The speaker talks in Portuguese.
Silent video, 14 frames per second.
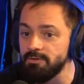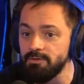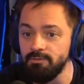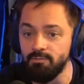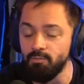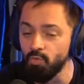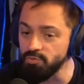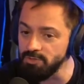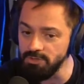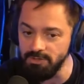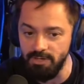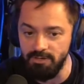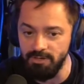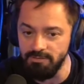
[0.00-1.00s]
e, o mundo
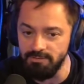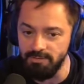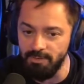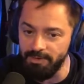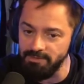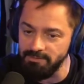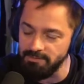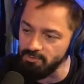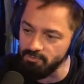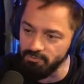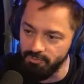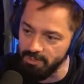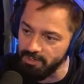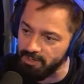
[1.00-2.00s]
inteiro ia desaparecer. E não
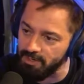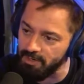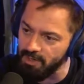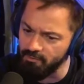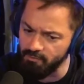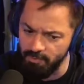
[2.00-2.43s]
foi, uhum. cara.